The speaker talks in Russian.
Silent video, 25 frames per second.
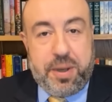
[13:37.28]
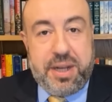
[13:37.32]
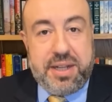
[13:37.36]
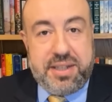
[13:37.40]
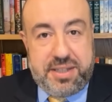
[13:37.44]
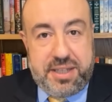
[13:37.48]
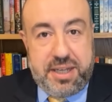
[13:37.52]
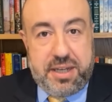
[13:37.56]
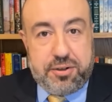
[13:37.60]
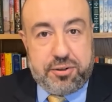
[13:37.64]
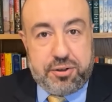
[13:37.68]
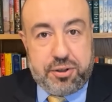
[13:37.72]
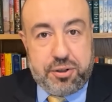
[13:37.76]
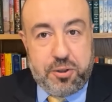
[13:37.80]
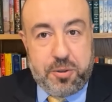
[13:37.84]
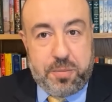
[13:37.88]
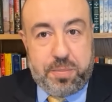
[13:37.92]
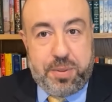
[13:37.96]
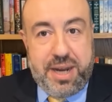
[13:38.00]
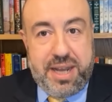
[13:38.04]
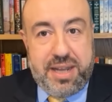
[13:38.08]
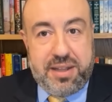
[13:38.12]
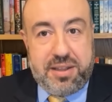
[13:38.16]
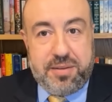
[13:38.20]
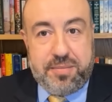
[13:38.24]
поддержку, но
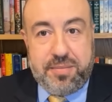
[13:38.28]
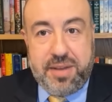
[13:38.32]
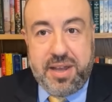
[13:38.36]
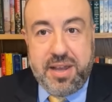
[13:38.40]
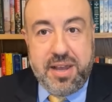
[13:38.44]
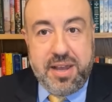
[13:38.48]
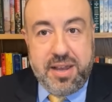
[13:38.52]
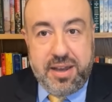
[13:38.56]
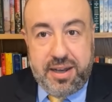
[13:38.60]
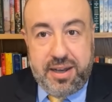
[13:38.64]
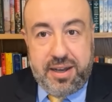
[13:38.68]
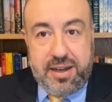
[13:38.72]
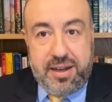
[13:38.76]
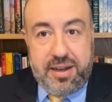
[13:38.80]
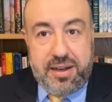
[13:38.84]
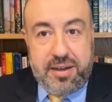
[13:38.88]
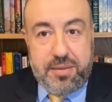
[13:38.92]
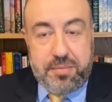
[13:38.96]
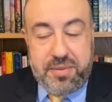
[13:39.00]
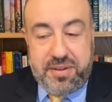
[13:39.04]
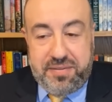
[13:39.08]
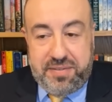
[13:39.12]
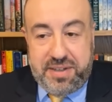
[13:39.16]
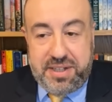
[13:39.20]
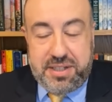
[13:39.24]
при этом
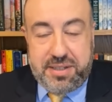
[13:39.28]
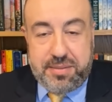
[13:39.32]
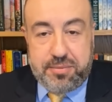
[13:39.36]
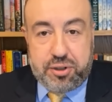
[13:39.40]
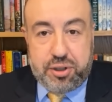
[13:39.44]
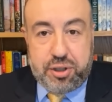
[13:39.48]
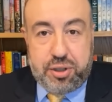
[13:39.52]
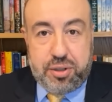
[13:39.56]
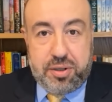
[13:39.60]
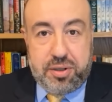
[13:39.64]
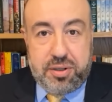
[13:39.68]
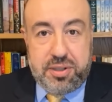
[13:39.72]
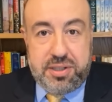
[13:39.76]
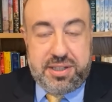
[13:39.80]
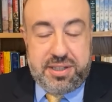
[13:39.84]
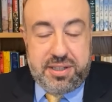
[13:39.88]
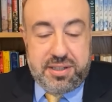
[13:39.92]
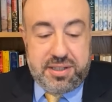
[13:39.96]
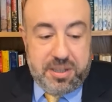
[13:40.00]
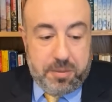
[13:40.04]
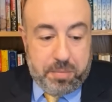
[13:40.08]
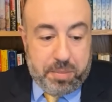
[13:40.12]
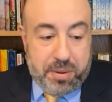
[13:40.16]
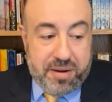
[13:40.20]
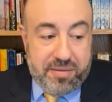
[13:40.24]
э, мы видим, что
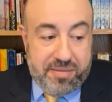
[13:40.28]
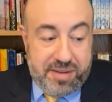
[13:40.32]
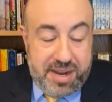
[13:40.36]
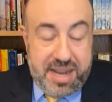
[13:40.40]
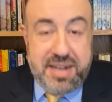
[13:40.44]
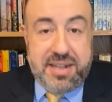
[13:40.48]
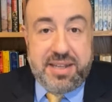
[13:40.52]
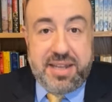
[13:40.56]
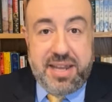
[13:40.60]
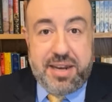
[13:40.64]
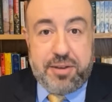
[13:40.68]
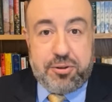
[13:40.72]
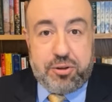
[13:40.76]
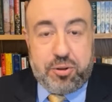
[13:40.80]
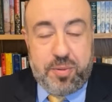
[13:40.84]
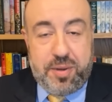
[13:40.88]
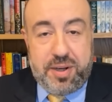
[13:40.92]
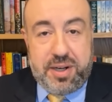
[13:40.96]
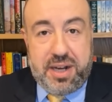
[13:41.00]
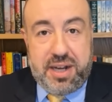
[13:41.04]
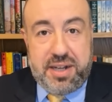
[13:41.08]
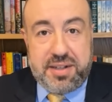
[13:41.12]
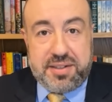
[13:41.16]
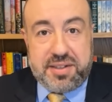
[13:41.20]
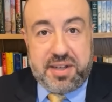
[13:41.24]
направление
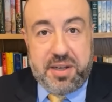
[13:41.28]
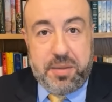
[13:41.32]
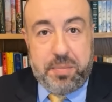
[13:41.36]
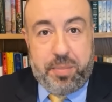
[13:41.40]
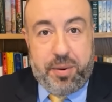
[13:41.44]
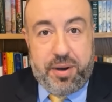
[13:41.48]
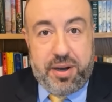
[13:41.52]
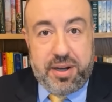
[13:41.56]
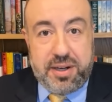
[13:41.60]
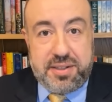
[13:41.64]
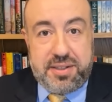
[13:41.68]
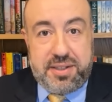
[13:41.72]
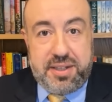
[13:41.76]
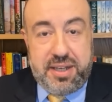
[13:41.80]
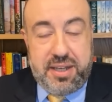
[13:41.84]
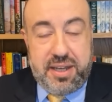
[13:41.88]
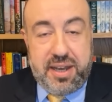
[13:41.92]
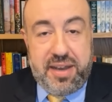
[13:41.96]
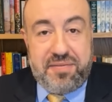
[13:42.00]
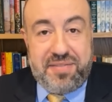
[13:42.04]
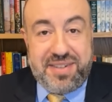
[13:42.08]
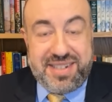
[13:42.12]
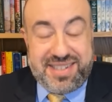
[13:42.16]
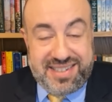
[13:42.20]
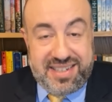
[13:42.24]
республиканской партии
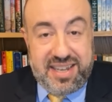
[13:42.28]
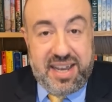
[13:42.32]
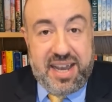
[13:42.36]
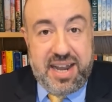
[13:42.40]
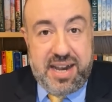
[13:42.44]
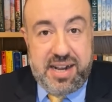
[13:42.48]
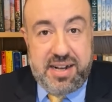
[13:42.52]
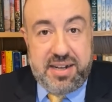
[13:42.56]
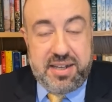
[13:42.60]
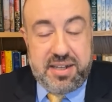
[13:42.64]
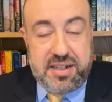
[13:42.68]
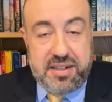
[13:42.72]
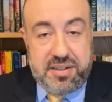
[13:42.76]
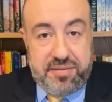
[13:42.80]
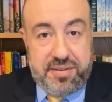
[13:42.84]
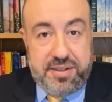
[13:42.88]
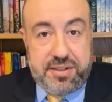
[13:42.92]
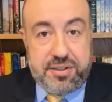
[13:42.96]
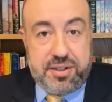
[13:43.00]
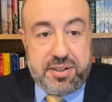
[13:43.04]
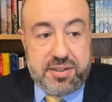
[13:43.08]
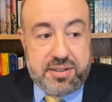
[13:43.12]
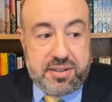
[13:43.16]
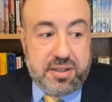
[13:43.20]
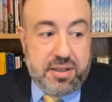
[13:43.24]
официальное
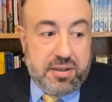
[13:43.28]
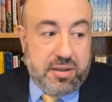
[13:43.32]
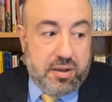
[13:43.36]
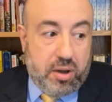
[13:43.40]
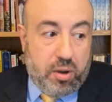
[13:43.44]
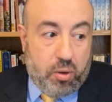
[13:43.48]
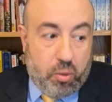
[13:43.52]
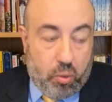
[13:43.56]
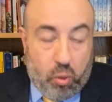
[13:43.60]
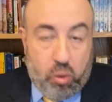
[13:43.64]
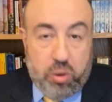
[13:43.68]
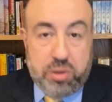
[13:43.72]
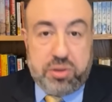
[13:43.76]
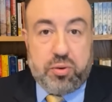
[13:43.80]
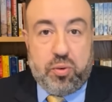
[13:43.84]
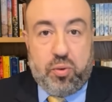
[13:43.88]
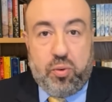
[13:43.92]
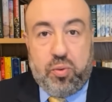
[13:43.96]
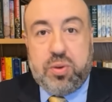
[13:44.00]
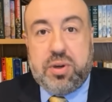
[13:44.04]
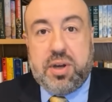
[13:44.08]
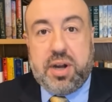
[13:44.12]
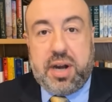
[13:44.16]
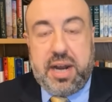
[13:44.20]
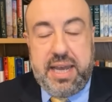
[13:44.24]
движется от
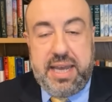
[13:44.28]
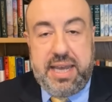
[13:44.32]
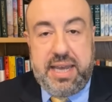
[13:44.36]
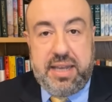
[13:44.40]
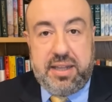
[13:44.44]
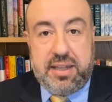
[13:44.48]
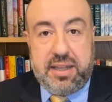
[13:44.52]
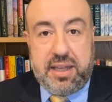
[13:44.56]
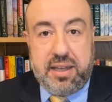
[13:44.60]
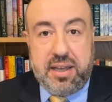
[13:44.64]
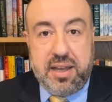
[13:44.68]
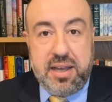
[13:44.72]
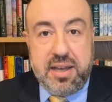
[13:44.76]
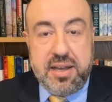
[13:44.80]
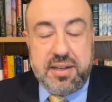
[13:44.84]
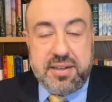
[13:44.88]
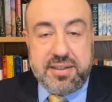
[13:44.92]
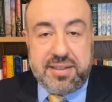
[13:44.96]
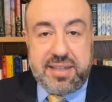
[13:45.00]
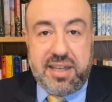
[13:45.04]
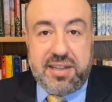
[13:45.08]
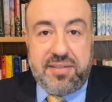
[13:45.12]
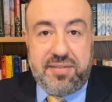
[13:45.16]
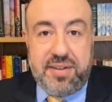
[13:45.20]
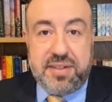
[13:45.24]
Украины.
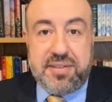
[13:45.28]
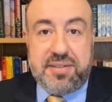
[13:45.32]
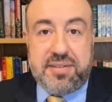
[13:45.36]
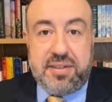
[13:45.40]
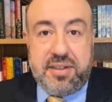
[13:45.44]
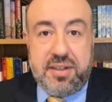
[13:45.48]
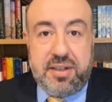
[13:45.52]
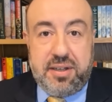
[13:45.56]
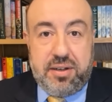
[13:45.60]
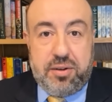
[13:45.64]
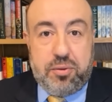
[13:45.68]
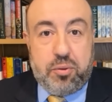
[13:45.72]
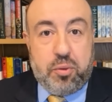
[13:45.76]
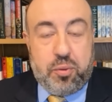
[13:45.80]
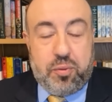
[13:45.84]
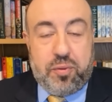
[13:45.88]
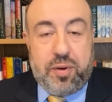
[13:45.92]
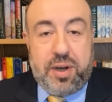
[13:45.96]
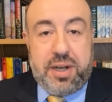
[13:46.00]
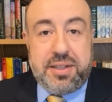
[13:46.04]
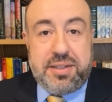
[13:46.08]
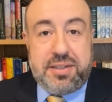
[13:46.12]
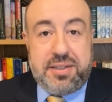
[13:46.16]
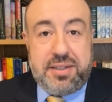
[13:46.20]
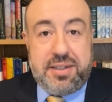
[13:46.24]
Соответственно, у
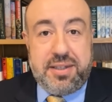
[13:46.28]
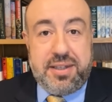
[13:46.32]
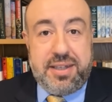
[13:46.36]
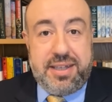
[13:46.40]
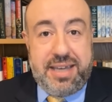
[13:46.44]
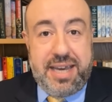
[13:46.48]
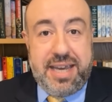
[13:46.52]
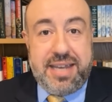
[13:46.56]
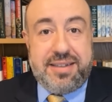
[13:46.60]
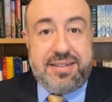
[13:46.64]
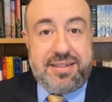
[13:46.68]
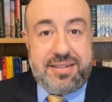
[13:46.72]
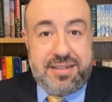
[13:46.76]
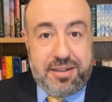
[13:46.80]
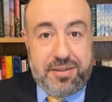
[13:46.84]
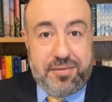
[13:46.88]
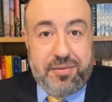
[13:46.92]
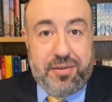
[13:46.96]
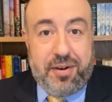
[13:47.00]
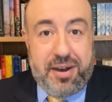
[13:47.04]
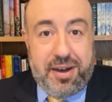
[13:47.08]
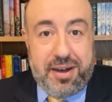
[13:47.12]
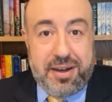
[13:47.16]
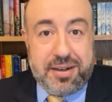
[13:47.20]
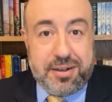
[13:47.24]
вас есть
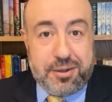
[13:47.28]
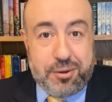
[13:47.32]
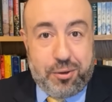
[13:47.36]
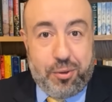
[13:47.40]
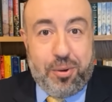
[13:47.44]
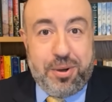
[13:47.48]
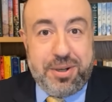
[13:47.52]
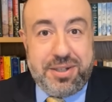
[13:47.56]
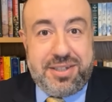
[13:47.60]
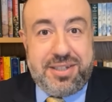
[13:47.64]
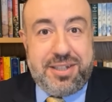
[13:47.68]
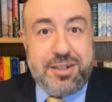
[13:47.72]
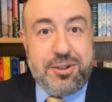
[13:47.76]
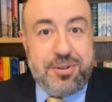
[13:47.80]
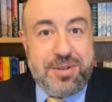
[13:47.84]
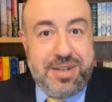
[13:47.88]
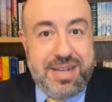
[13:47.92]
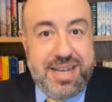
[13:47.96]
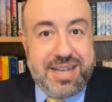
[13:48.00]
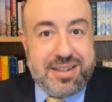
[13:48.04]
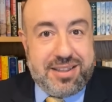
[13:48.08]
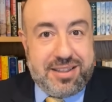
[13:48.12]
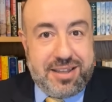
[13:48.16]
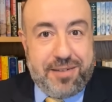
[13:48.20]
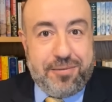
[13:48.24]
два гостя, но
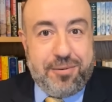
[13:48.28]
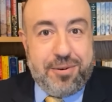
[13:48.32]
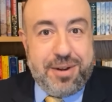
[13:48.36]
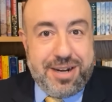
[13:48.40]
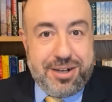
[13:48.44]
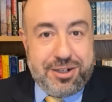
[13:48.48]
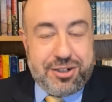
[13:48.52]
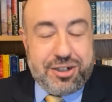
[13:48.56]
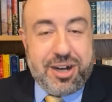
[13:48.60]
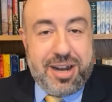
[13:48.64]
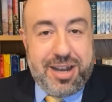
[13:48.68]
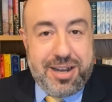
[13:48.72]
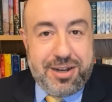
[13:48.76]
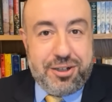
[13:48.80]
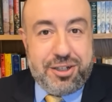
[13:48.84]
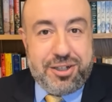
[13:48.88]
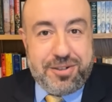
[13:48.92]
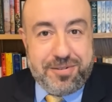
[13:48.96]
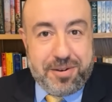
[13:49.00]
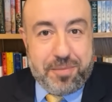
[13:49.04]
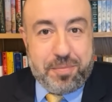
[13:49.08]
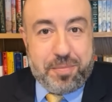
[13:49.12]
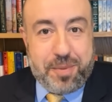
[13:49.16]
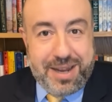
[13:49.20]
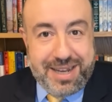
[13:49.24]
нет того
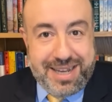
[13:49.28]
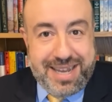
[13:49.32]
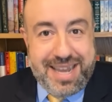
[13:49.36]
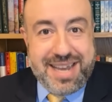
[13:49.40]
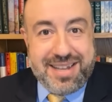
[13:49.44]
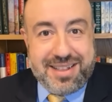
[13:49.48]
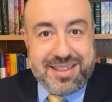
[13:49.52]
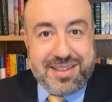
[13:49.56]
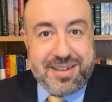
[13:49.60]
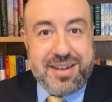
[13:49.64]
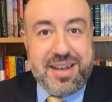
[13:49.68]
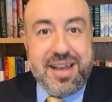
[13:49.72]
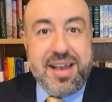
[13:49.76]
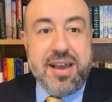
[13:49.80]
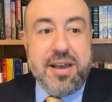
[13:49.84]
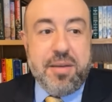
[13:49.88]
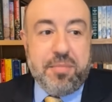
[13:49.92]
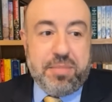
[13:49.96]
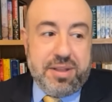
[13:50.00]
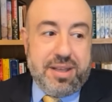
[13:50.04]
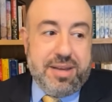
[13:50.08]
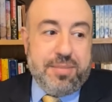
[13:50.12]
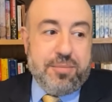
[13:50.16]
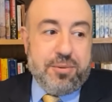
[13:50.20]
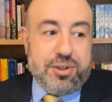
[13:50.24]
решающего пакета,
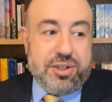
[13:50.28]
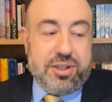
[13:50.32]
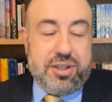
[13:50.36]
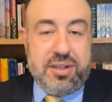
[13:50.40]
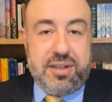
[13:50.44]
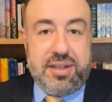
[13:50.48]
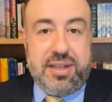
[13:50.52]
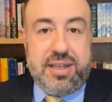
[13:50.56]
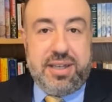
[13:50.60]
потому что